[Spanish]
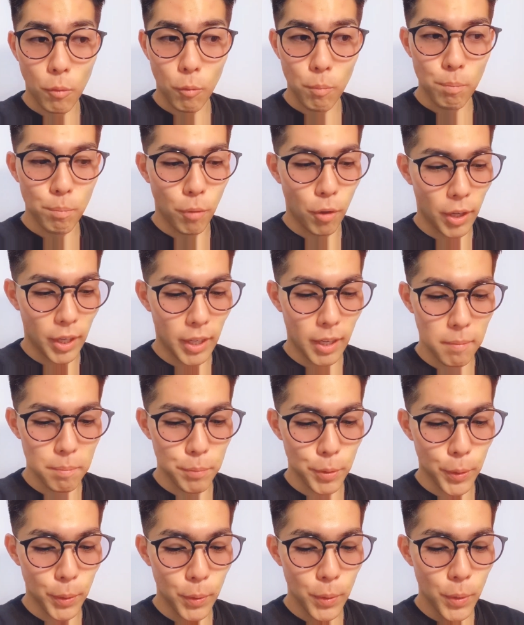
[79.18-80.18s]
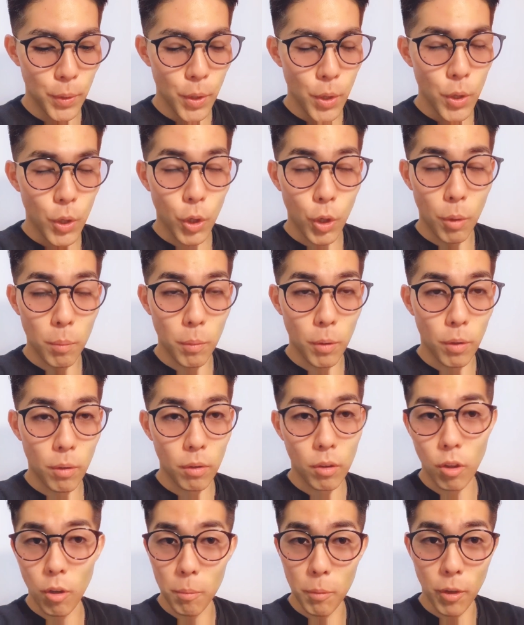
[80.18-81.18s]
Por ejemplo,
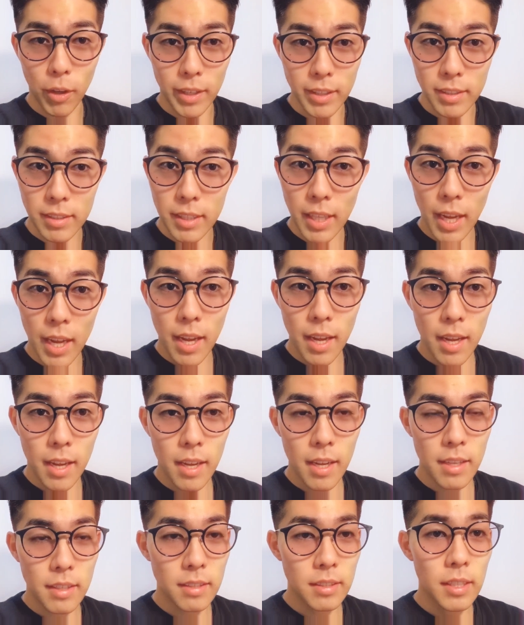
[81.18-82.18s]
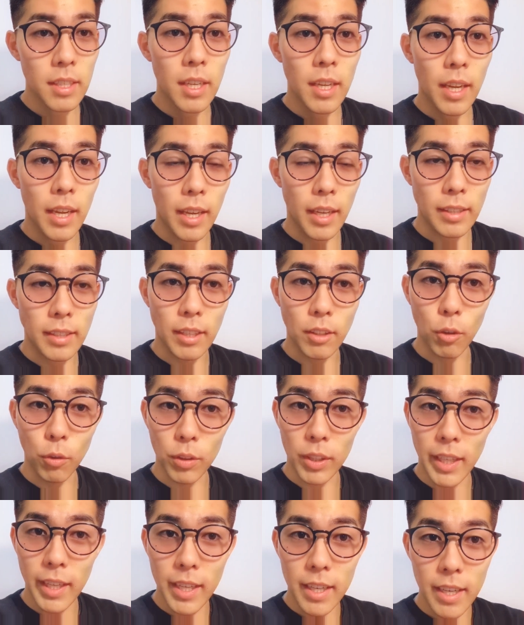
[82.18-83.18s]
como cómo estás, eh, de
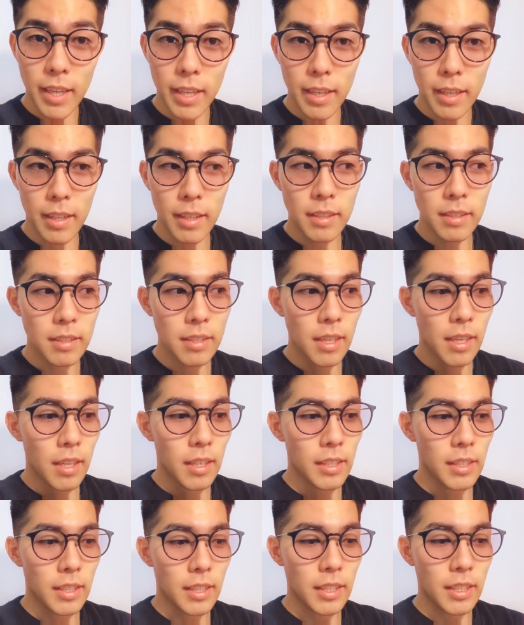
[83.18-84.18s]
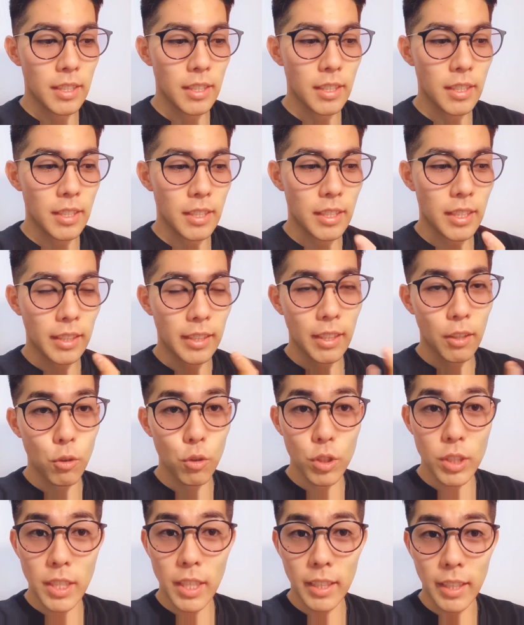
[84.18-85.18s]
dónde eres y qué te
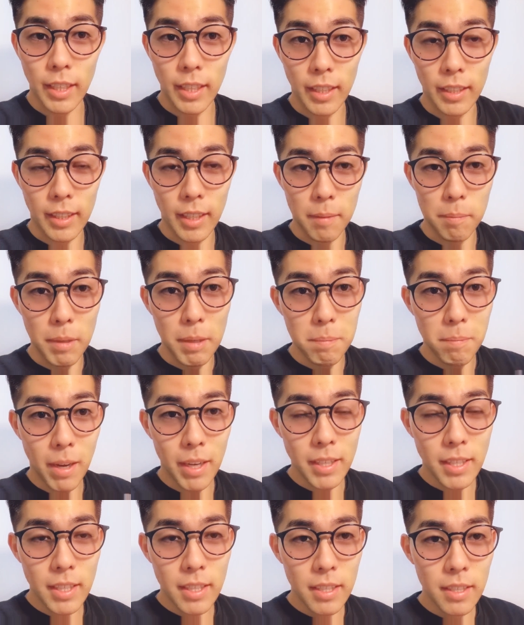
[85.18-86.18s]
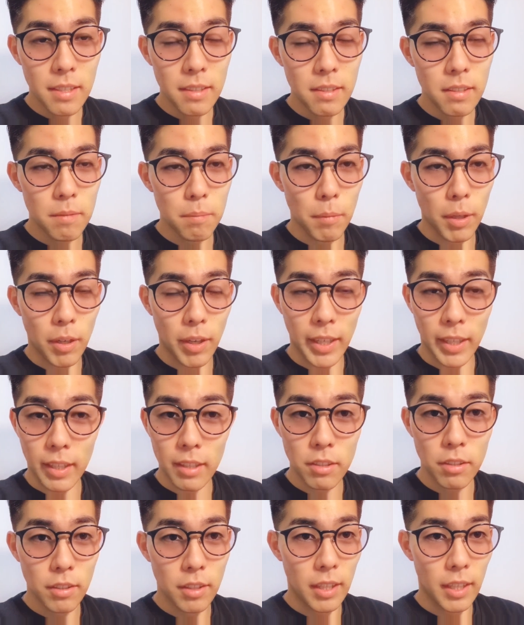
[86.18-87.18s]
gusta de, de, mi país. Bueno, en
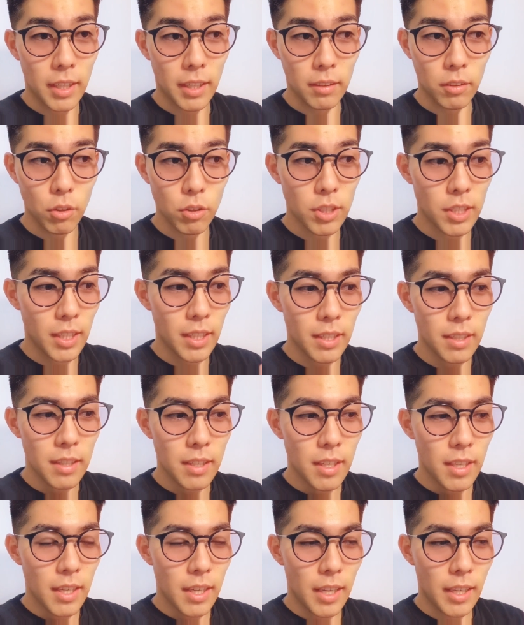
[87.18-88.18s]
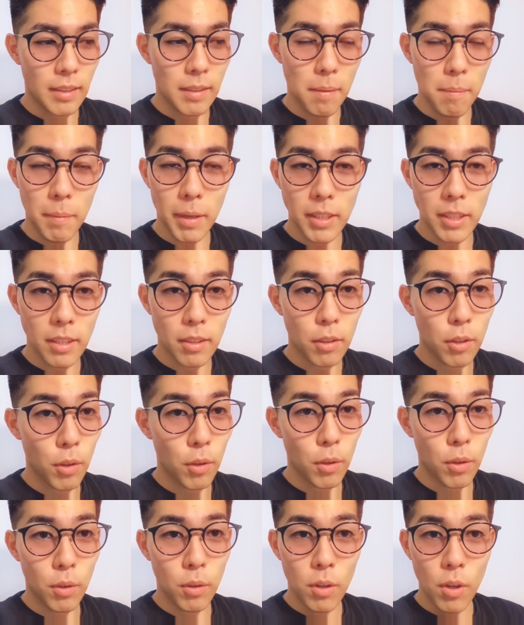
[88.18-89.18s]
caso de, no sé, eh, de
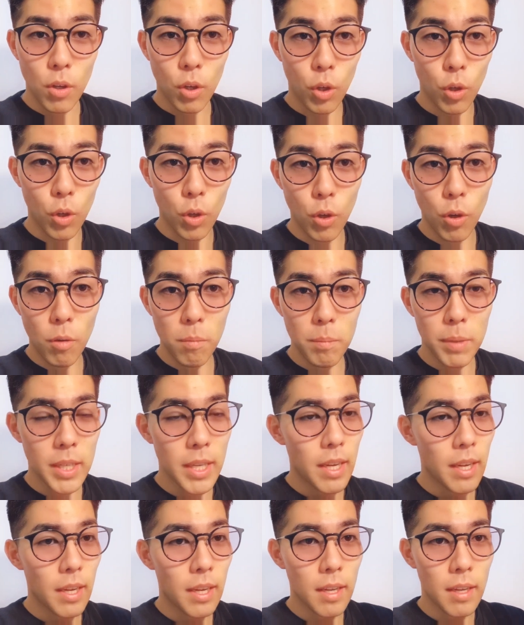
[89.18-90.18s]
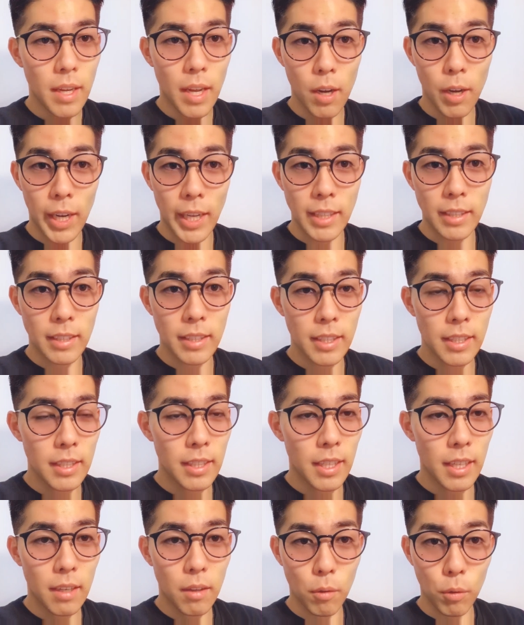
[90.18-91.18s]
México, Colombia,
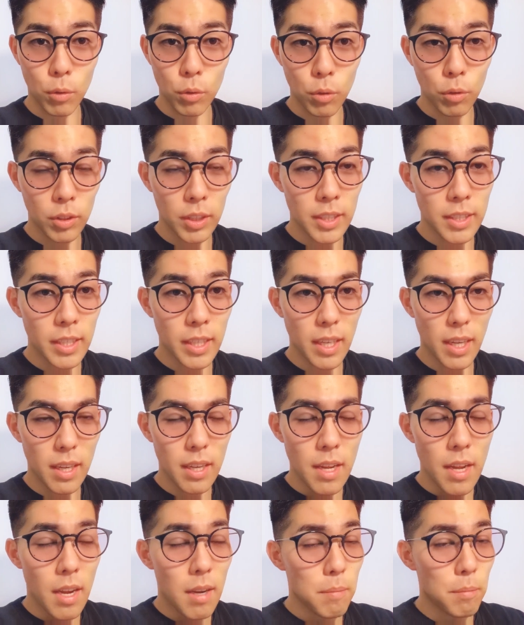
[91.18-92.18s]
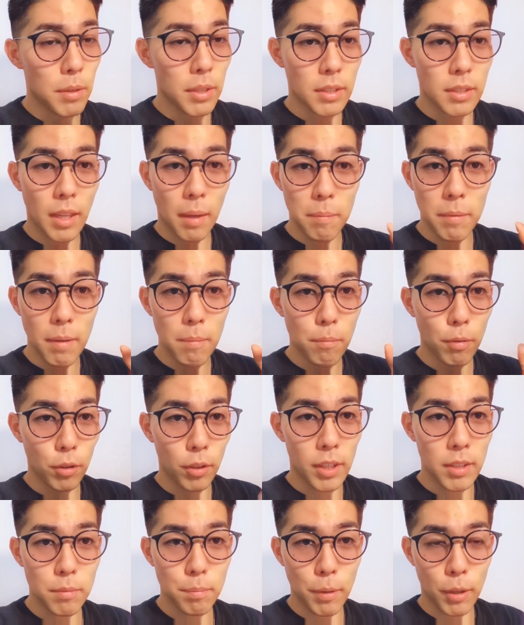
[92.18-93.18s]
Argentina o donde sea, pues también
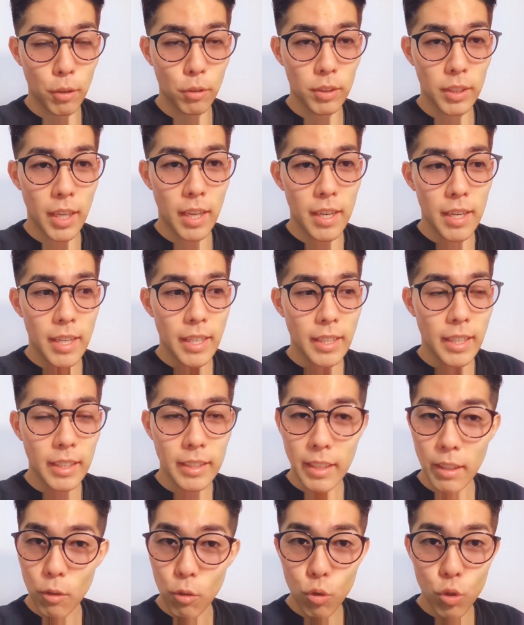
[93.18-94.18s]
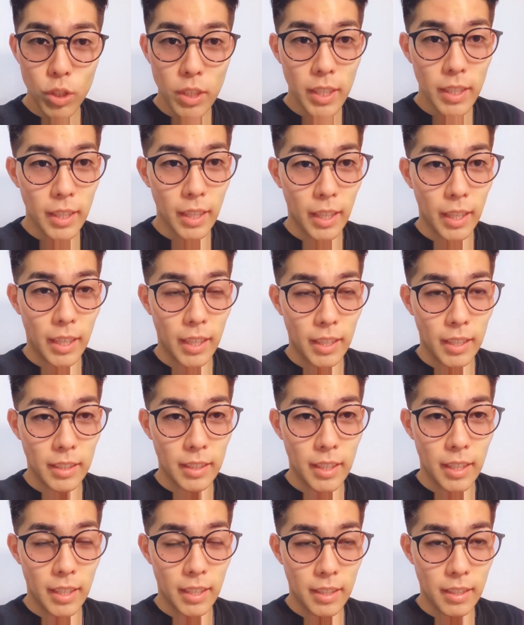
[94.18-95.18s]
podrías preguntar qué te gusta de,
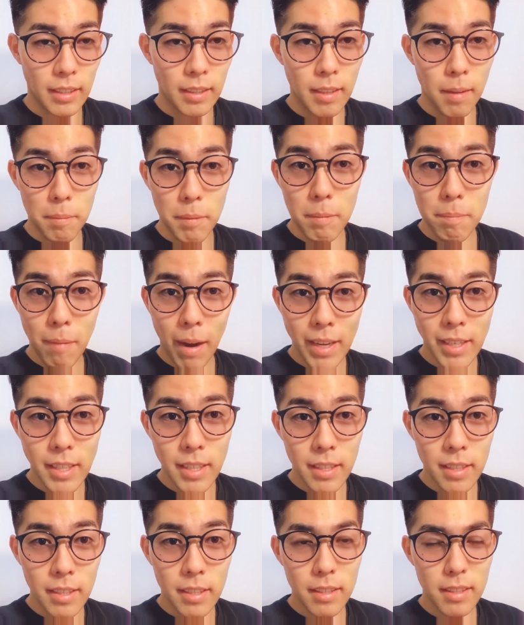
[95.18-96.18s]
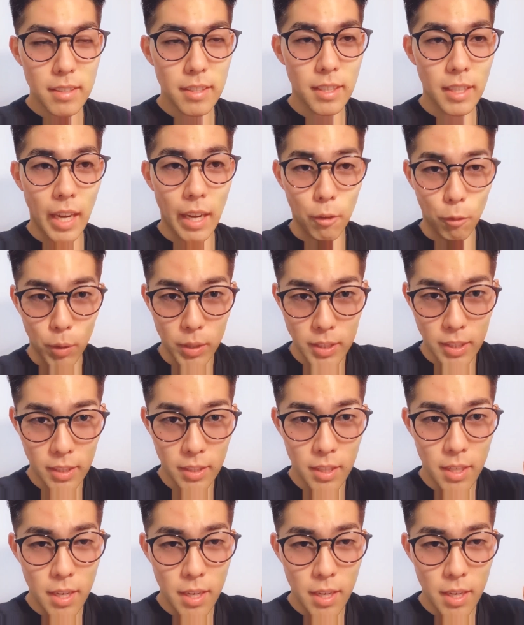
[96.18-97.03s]
de, de mi país y algo así.